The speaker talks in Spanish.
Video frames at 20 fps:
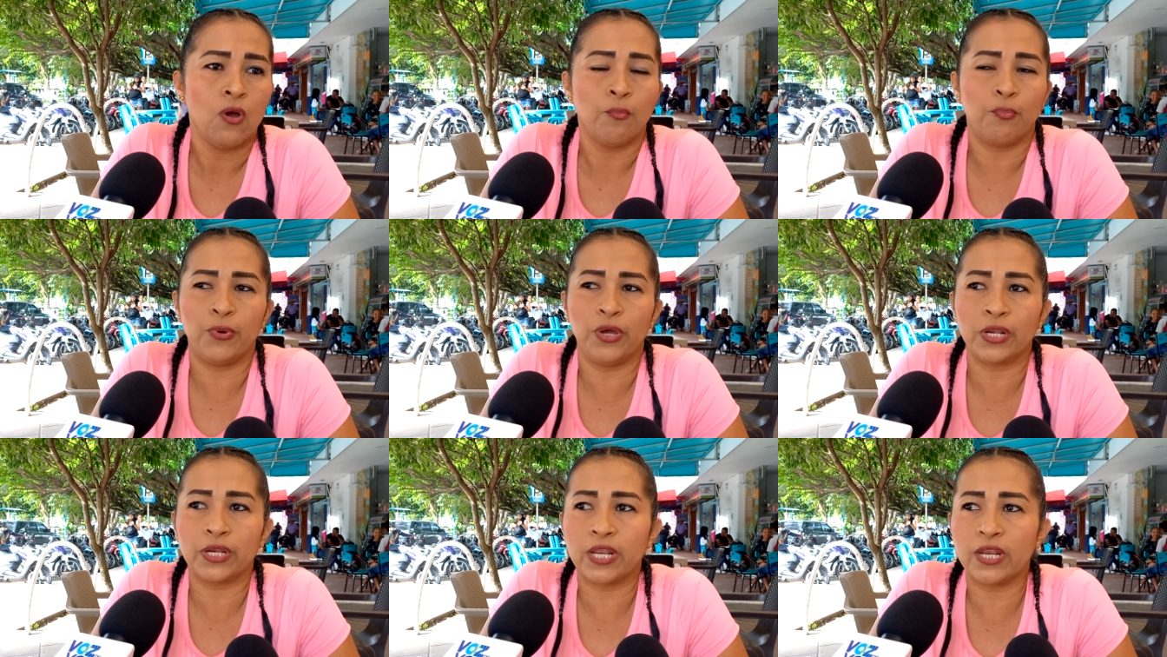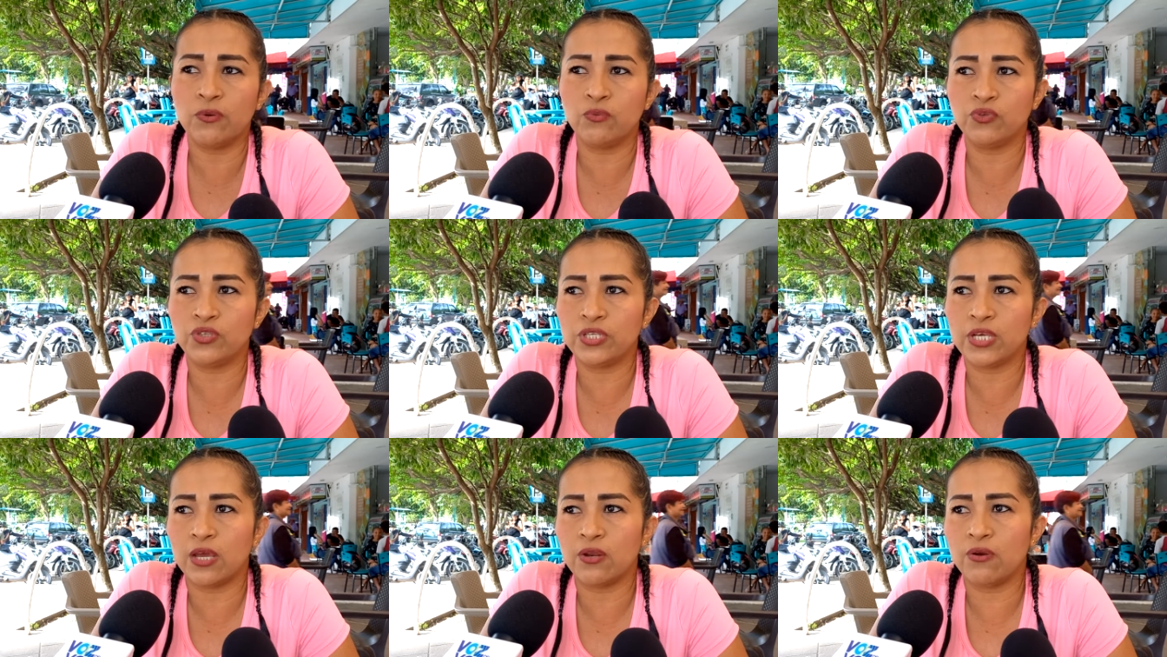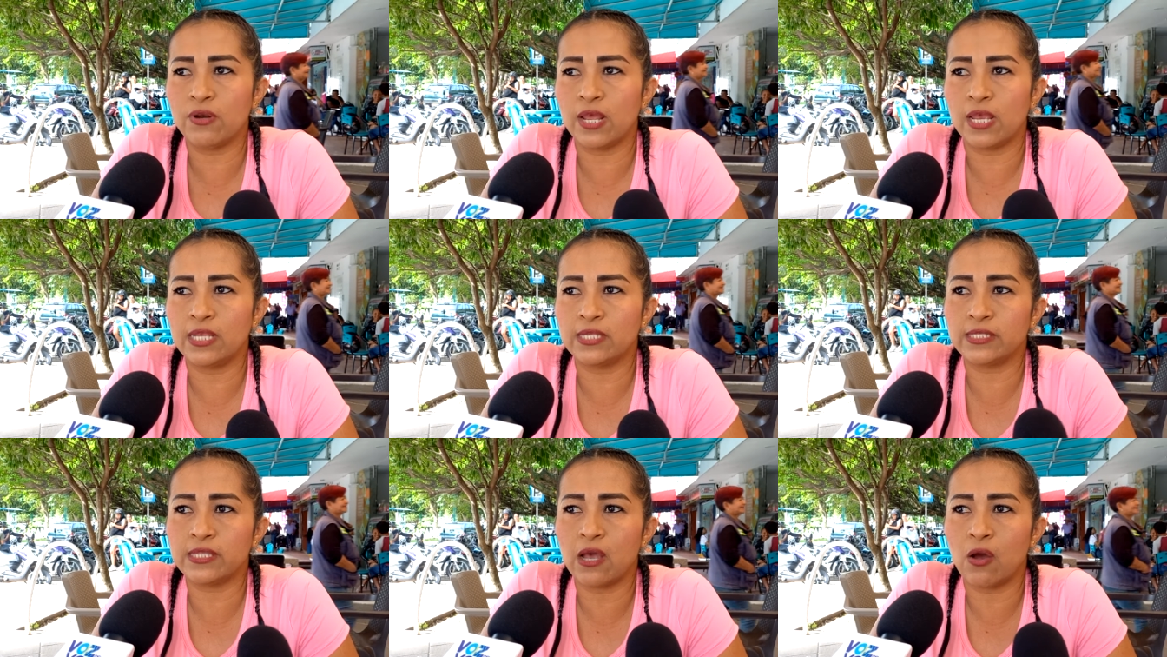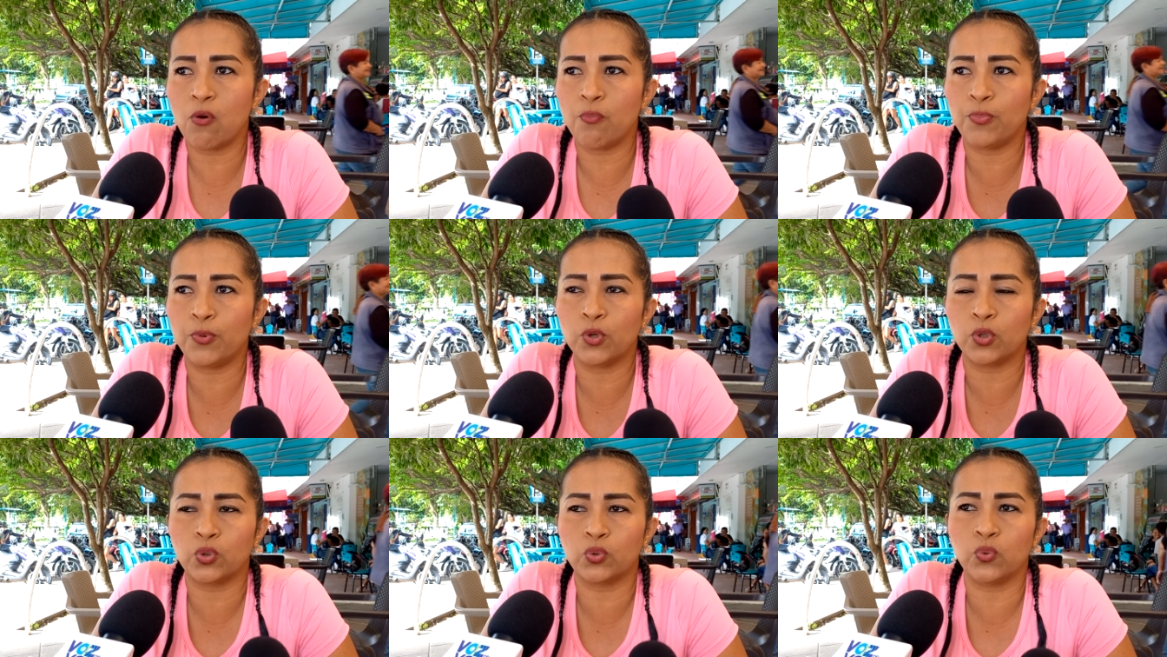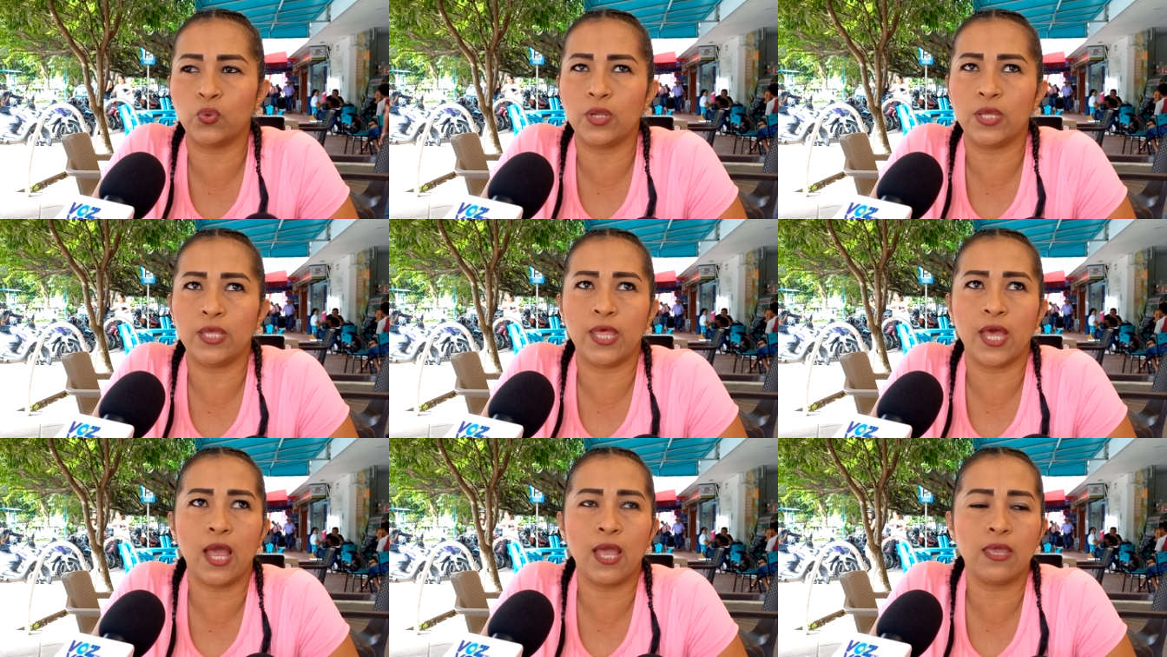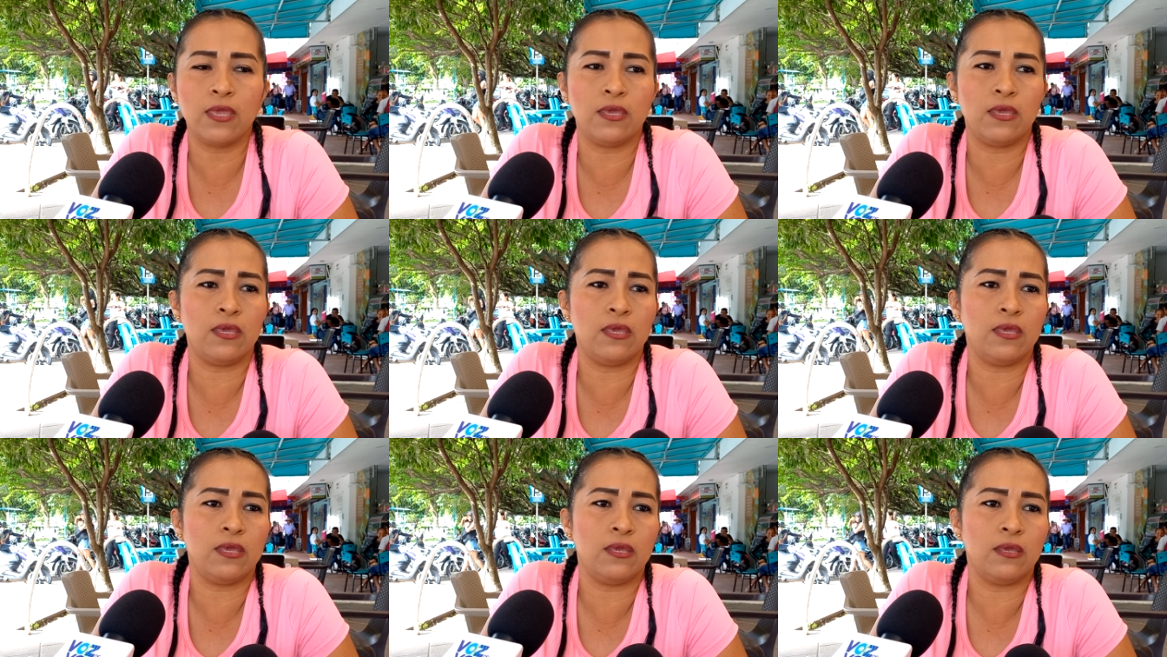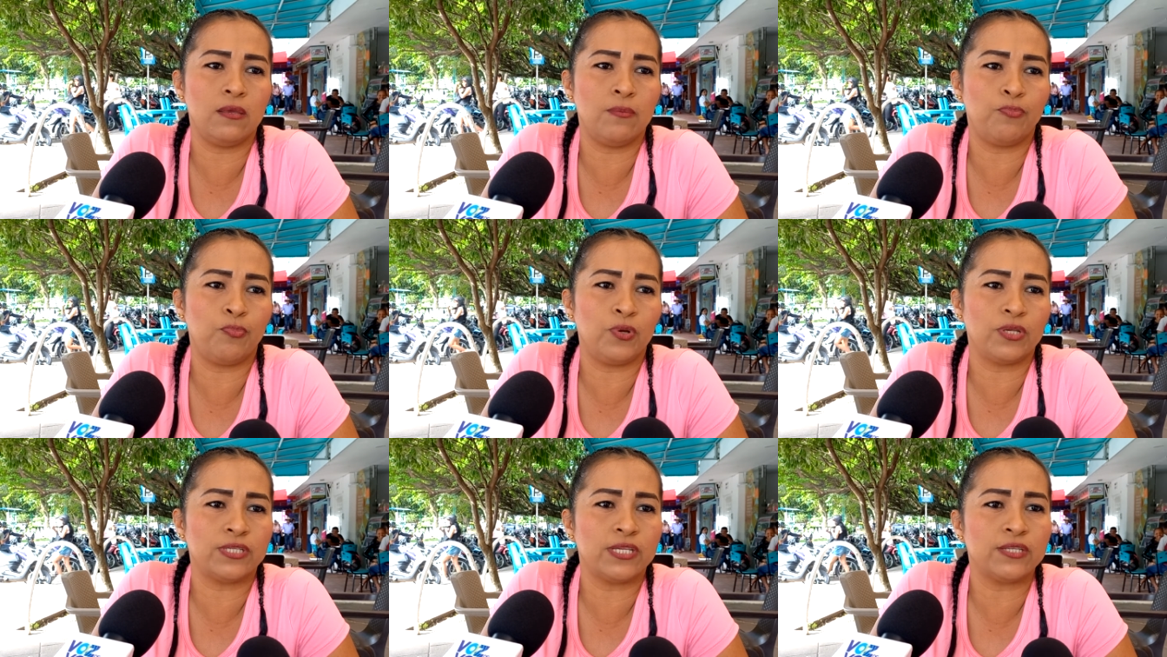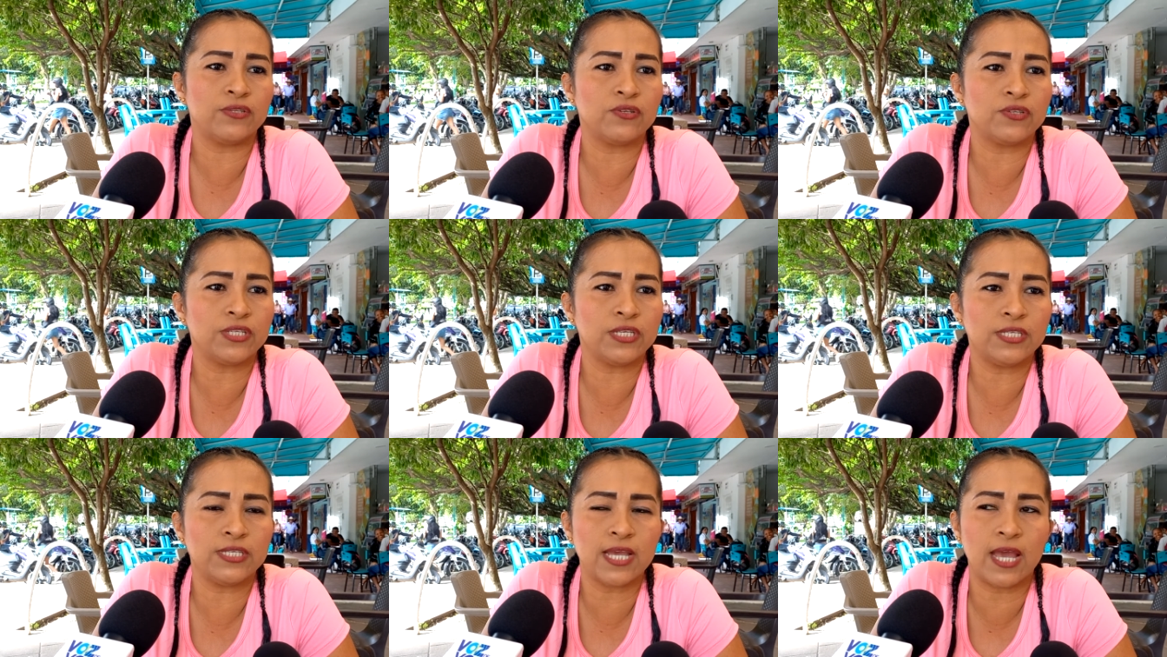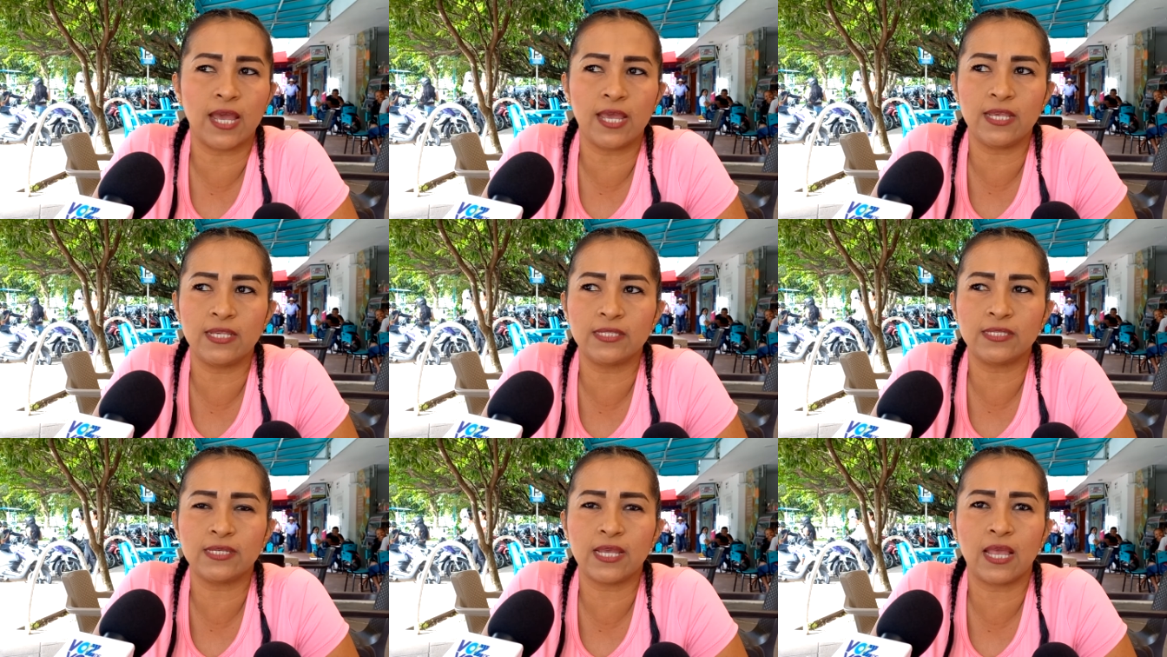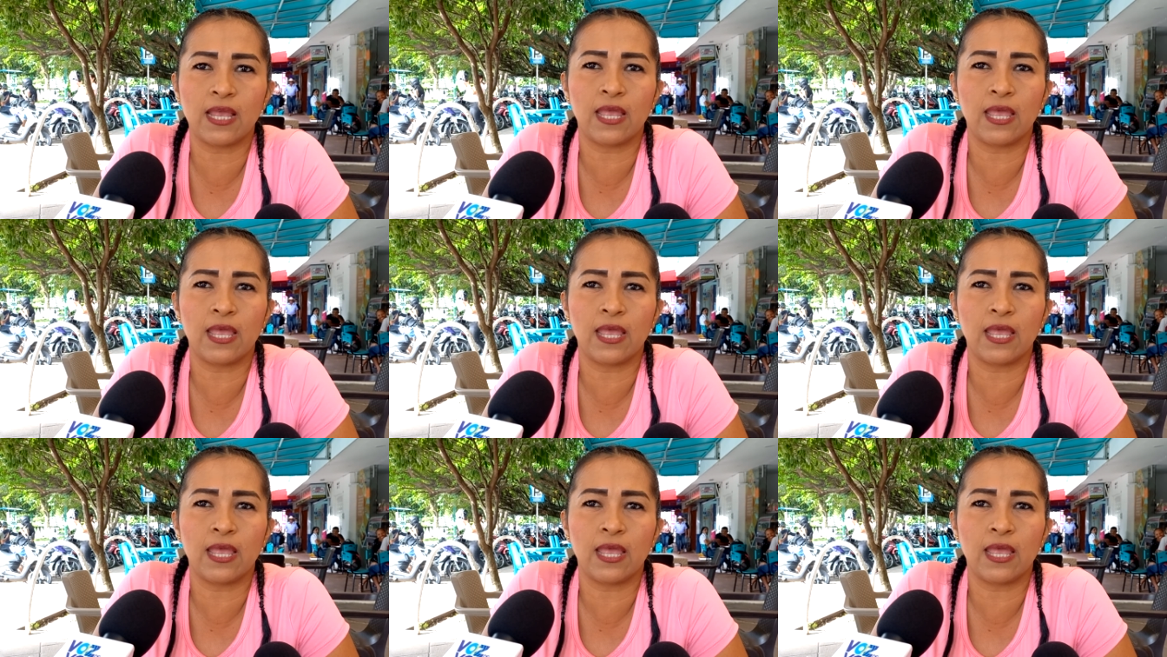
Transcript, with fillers: pues renunciaron a esta oportunidad y pues eso sí ya es